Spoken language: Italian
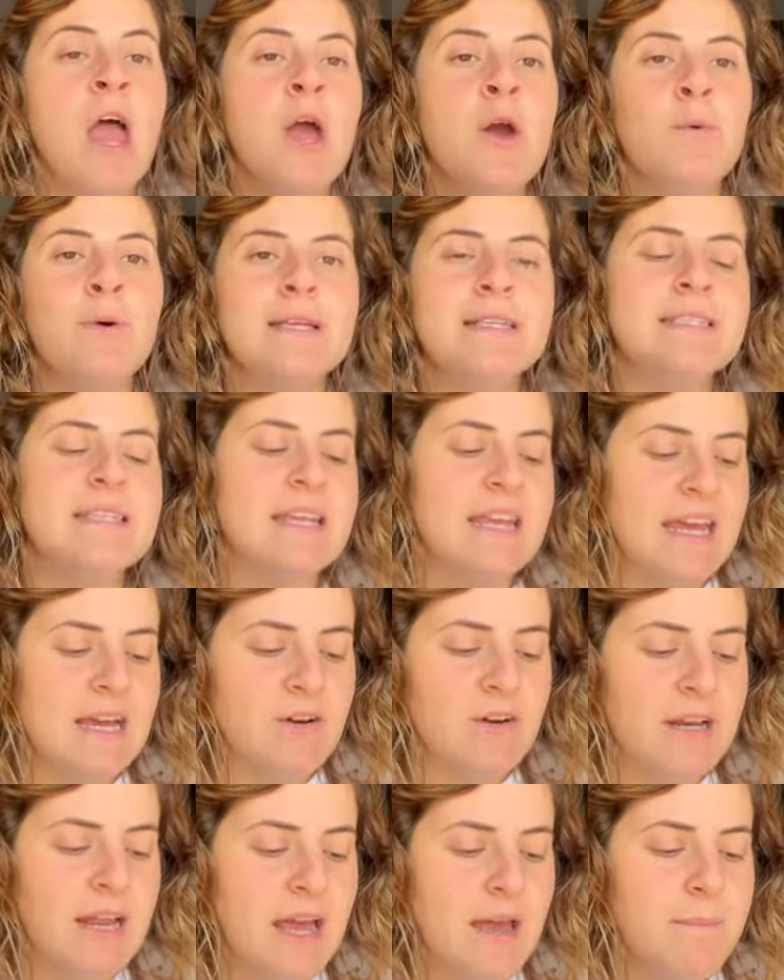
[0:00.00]
Queste
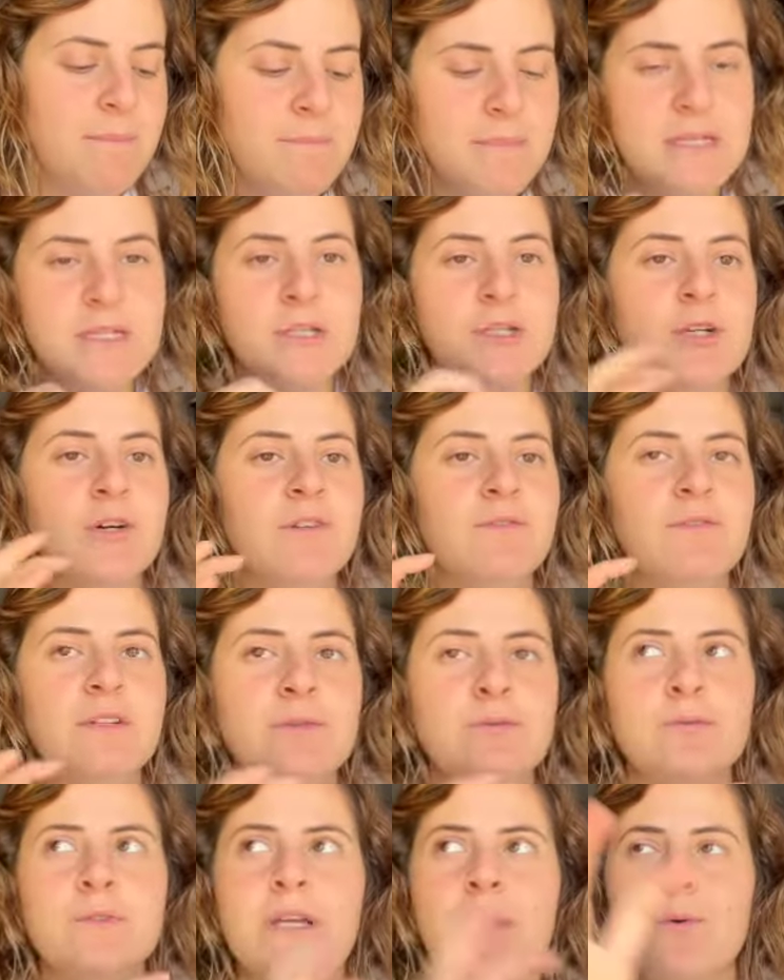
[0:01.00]
regole mi sono
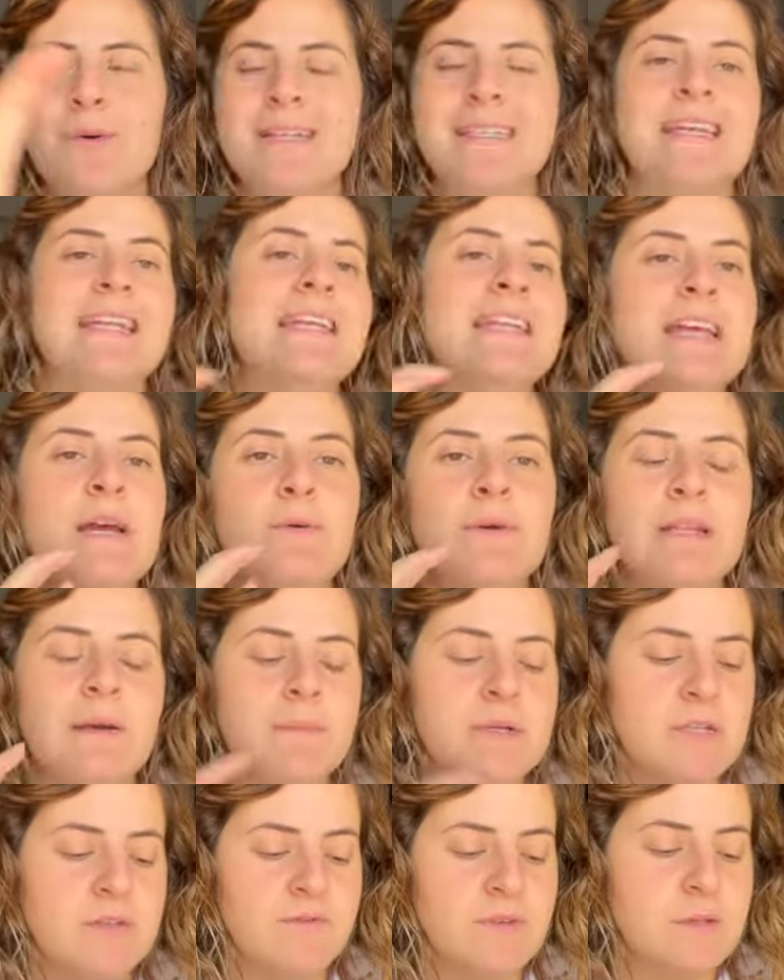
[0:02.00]
venute, o queste linee guida
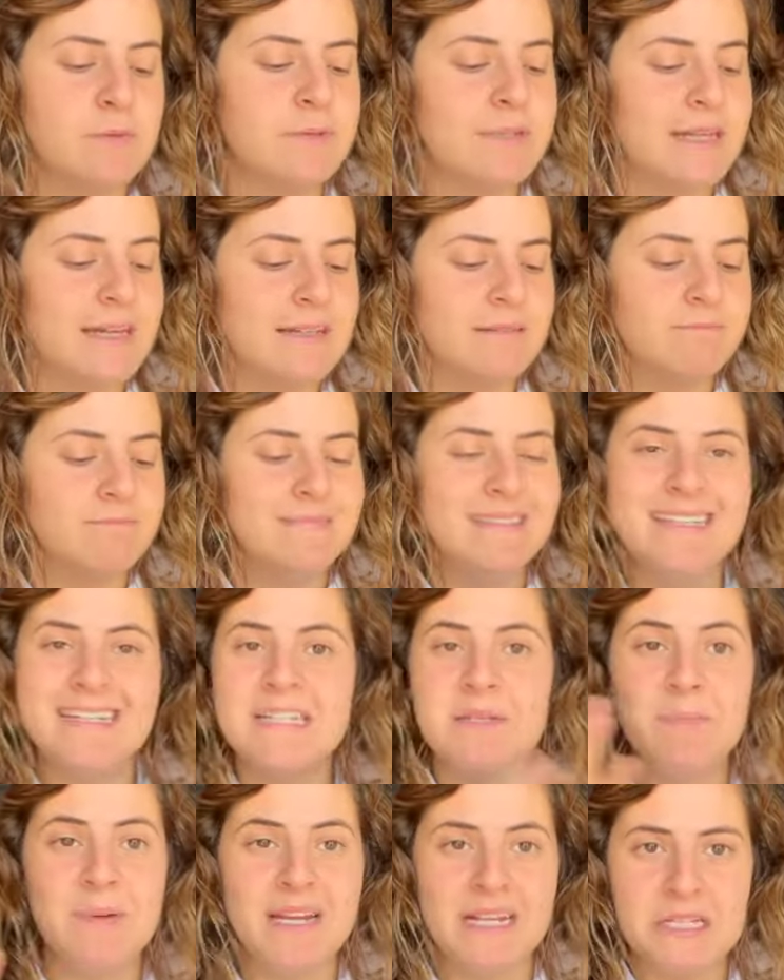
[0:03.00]
mi sono venute mm, di
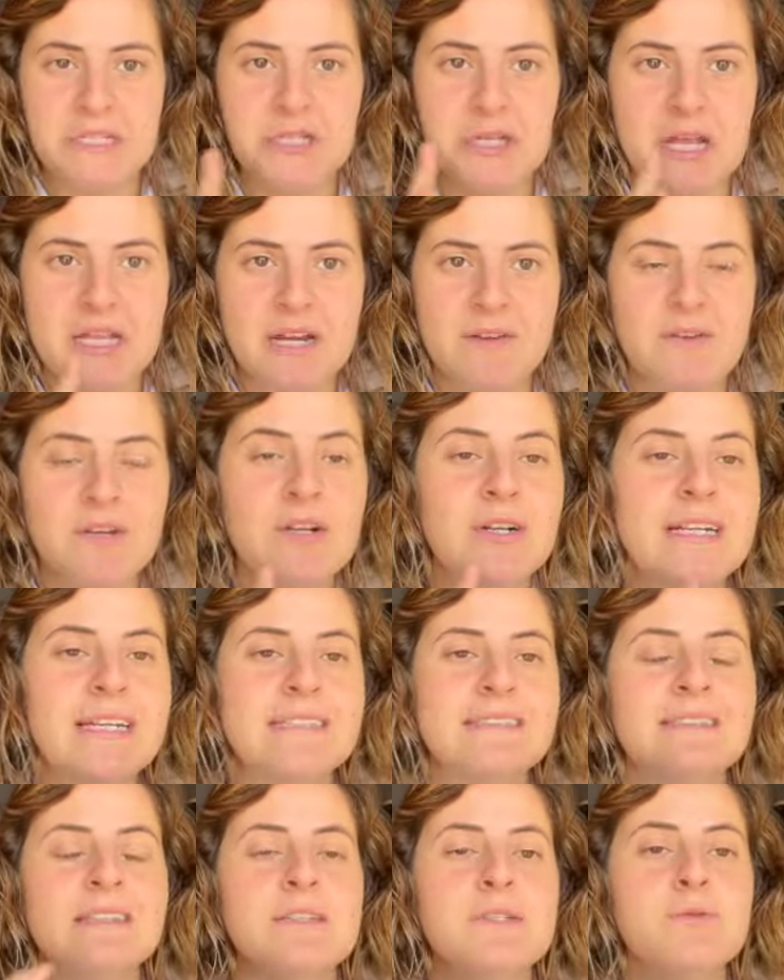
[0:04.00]
ispirazione, tra
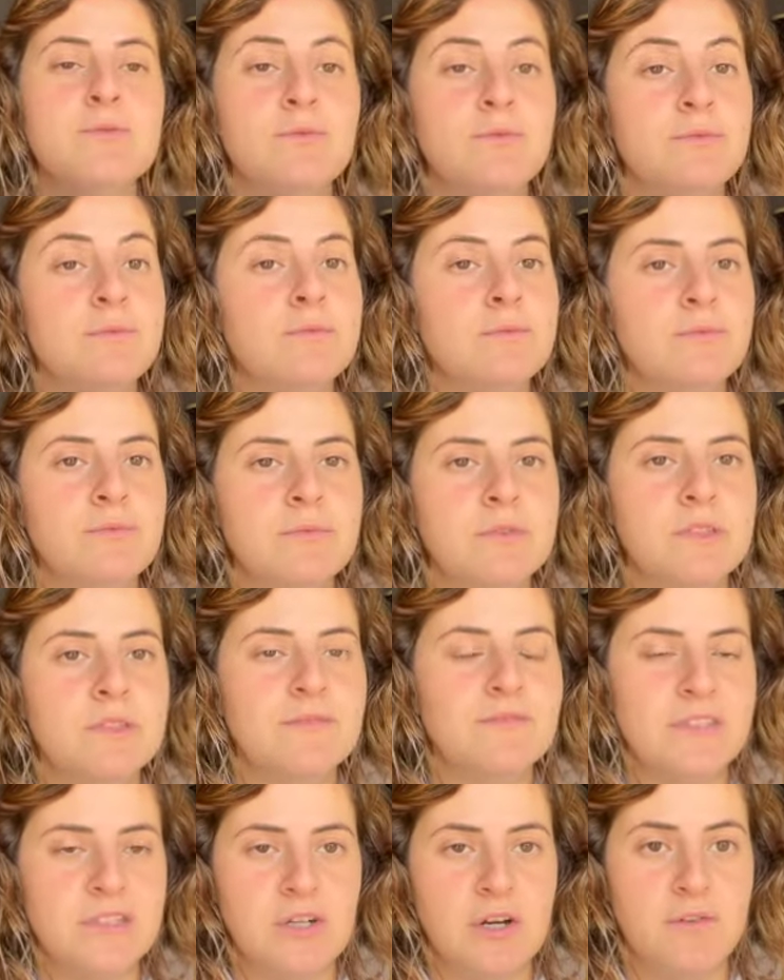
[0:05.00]
virgolette, su un
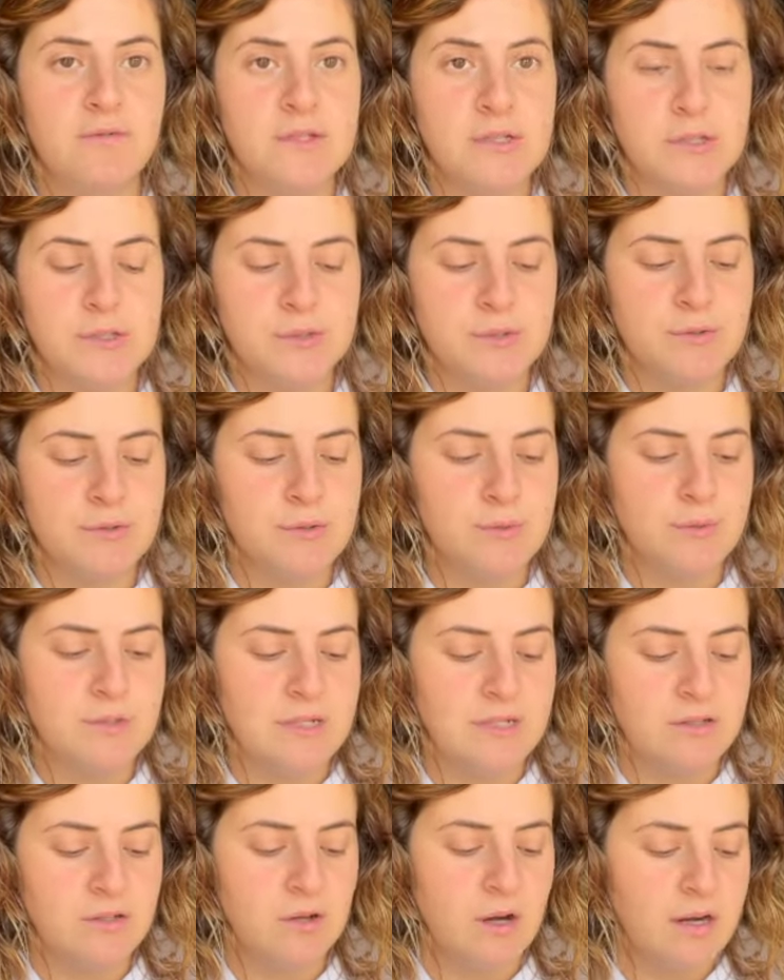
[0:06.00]
video che ho visto su
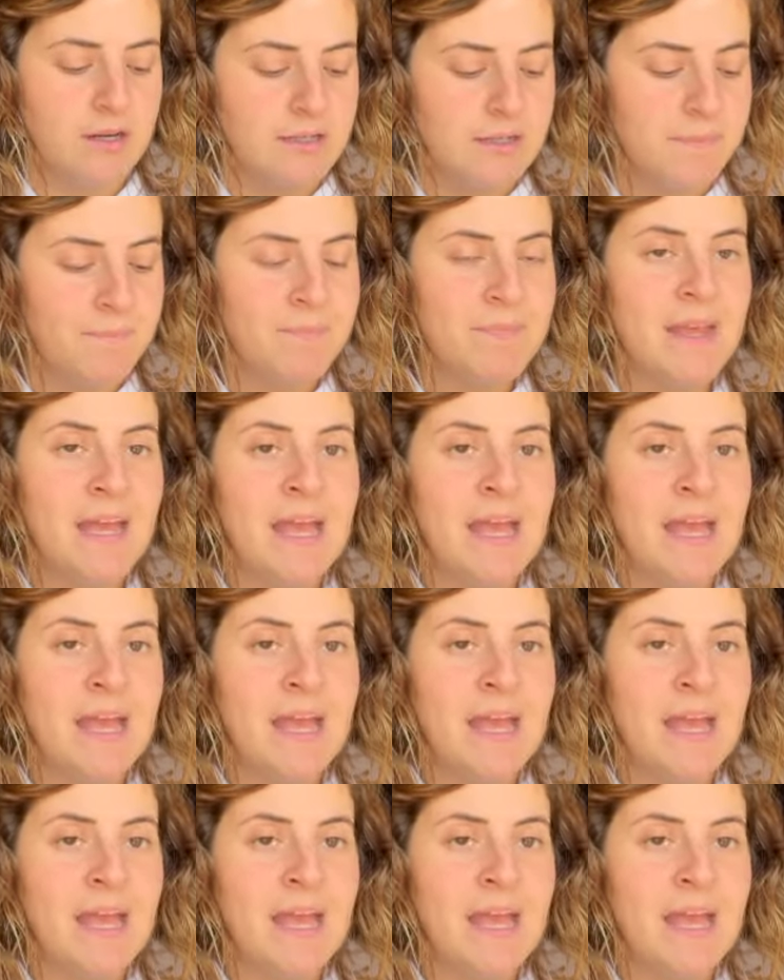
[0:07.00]
TikTok,